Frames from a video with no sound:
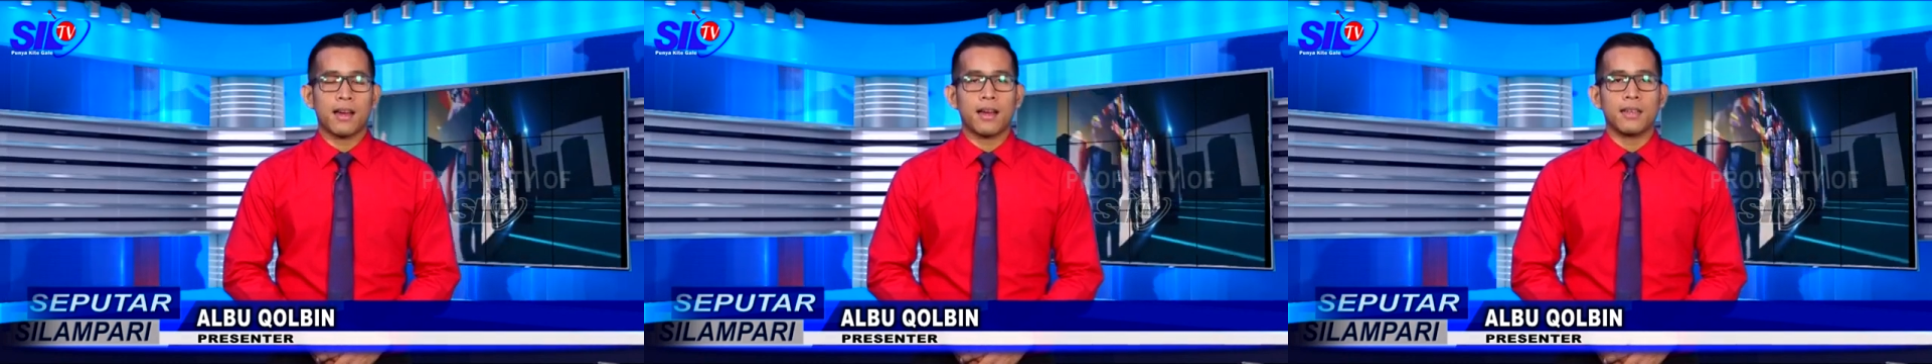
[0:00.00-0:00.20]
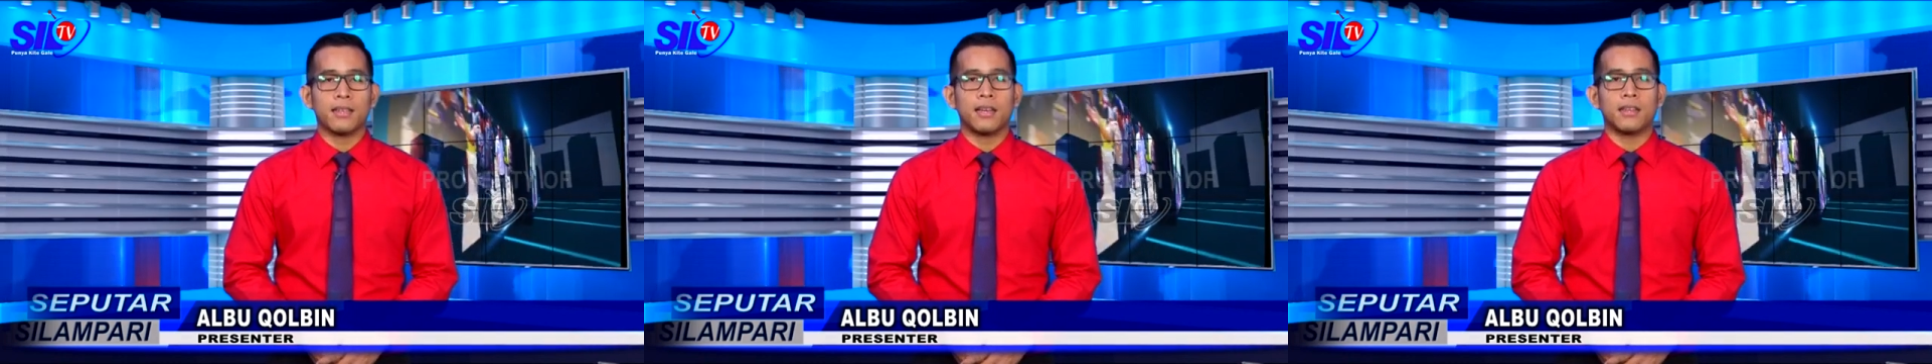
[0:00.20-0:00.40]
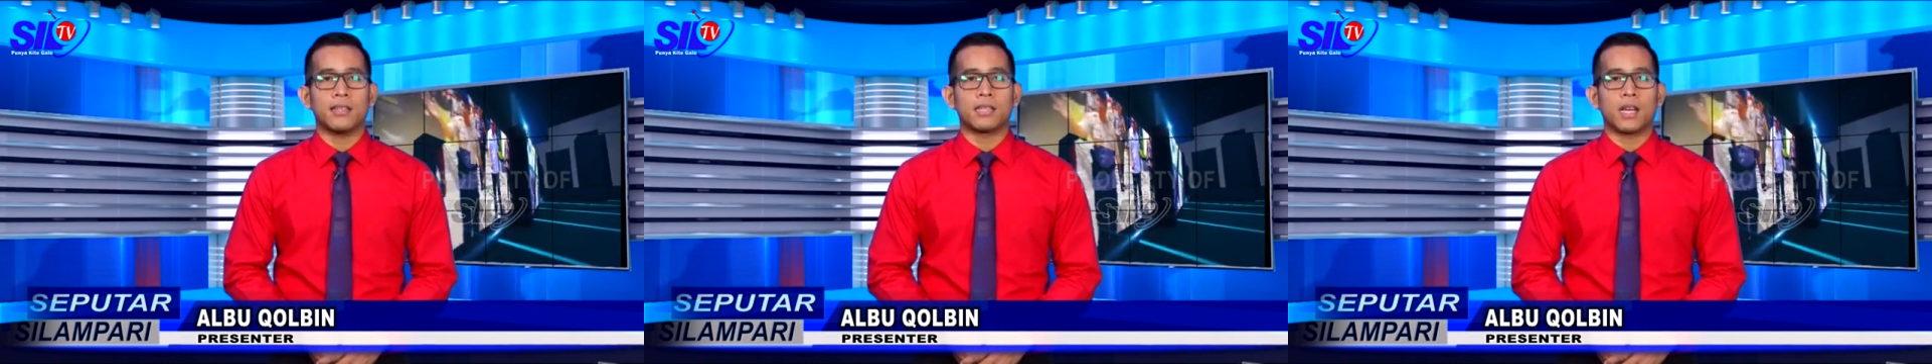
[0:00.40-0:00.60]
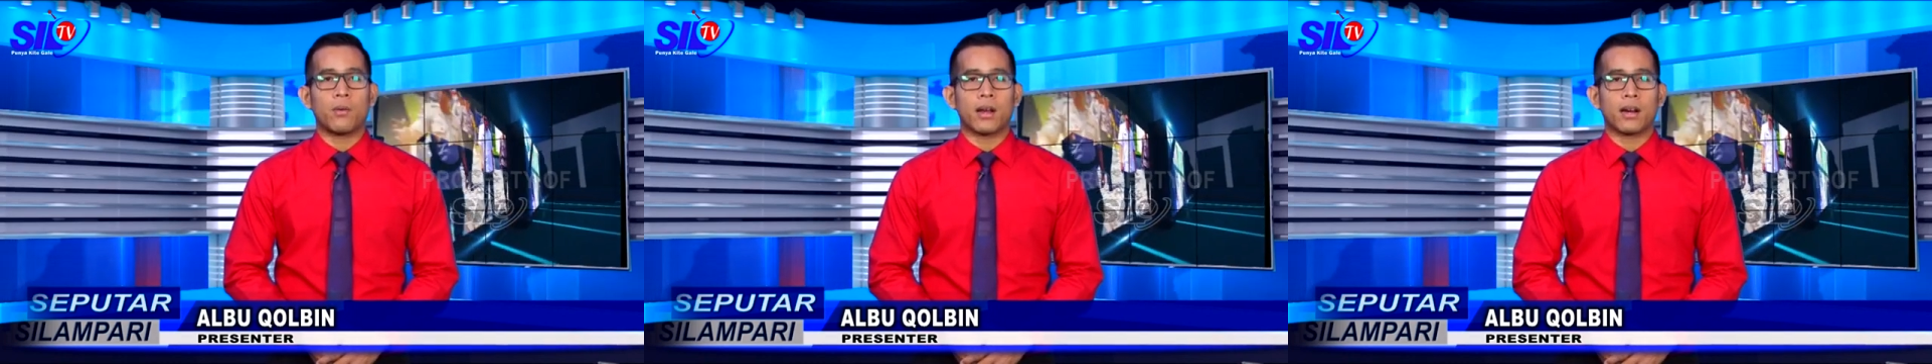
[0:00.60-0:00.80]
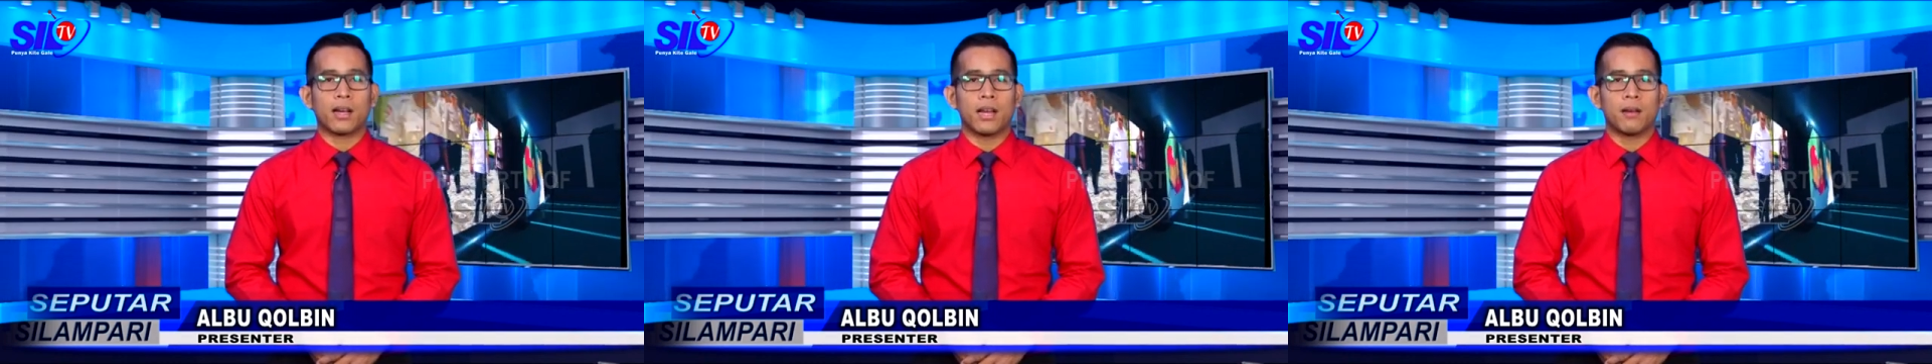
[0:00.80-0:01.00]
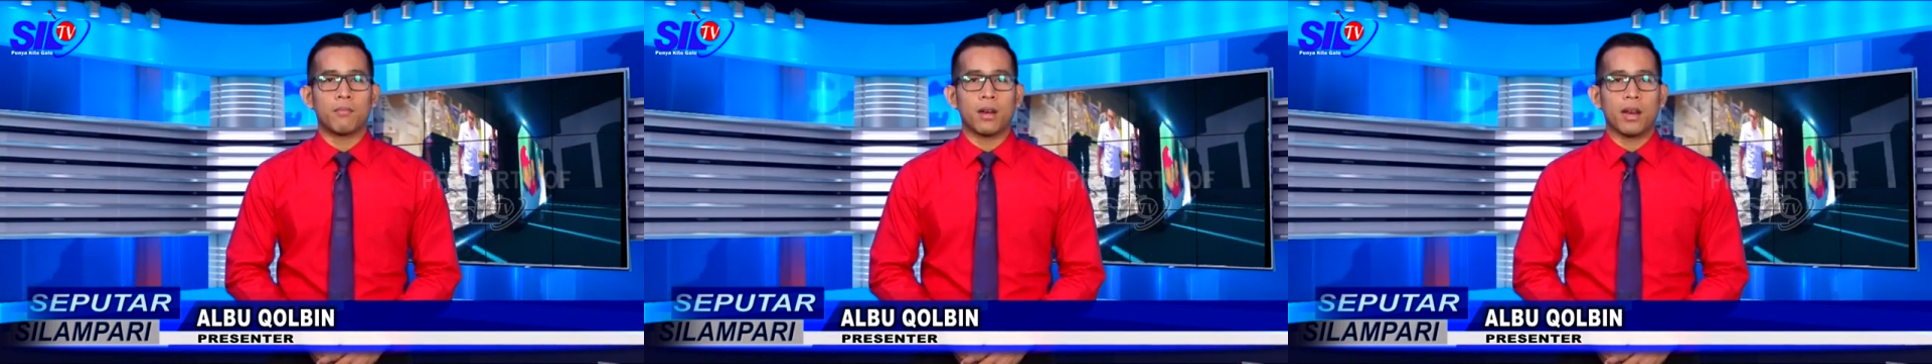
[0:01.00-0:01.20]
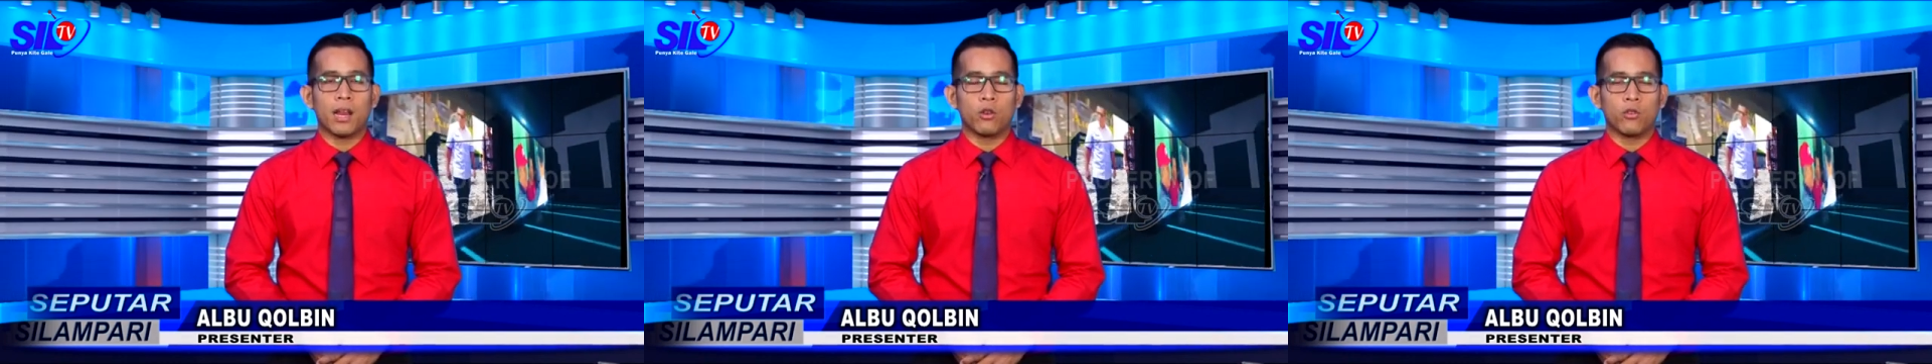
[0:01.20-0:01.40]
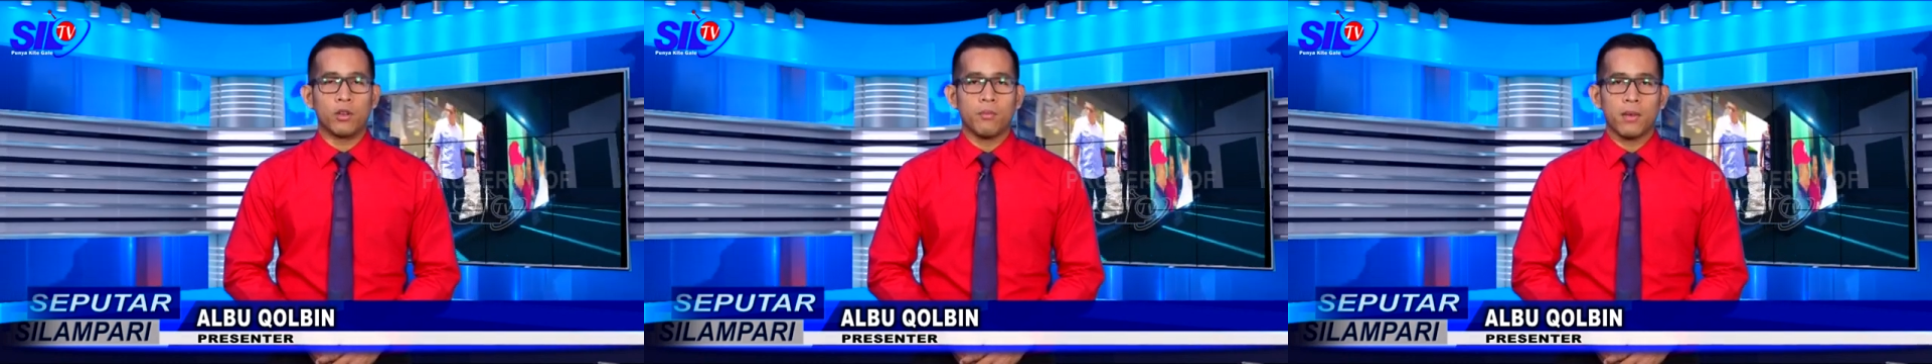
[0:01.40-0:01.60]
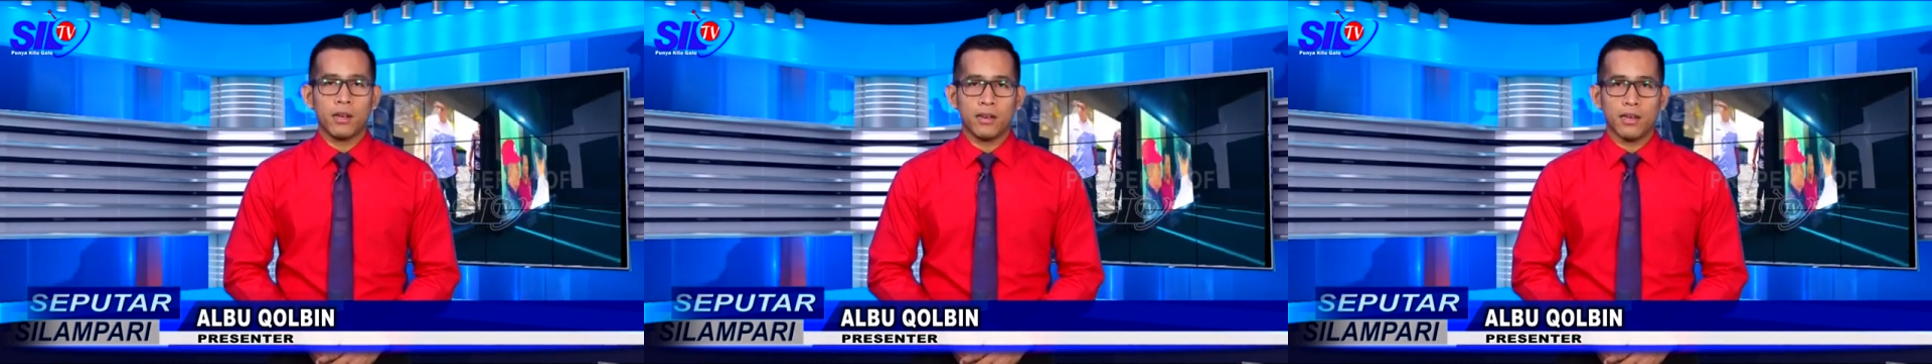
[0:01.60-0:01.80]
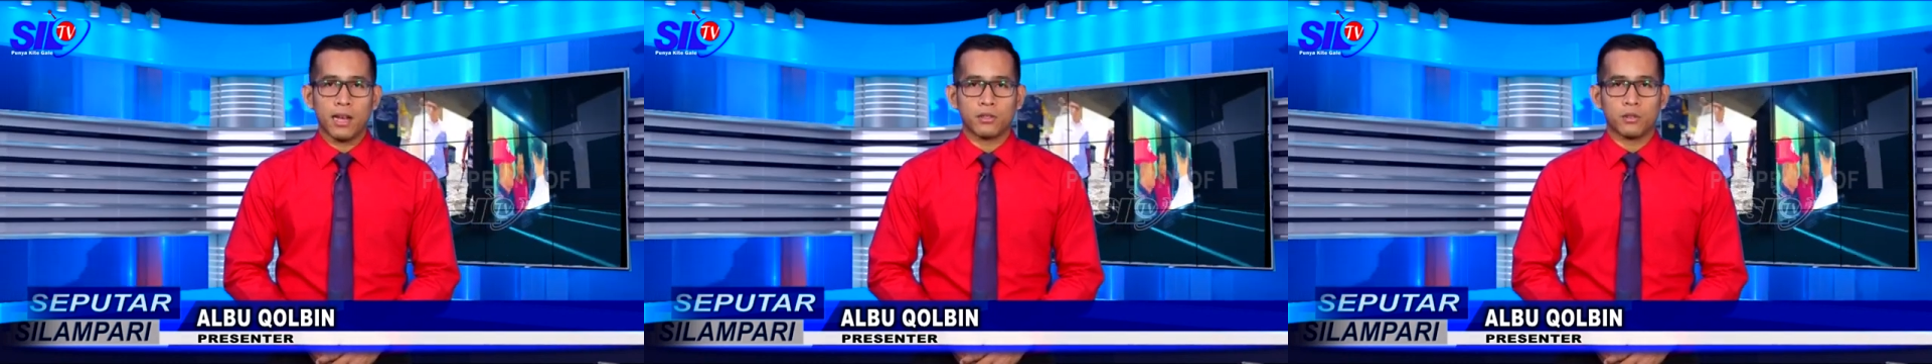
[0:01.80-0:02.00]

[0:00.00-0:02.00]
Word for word: hanya ditawarkan melalui media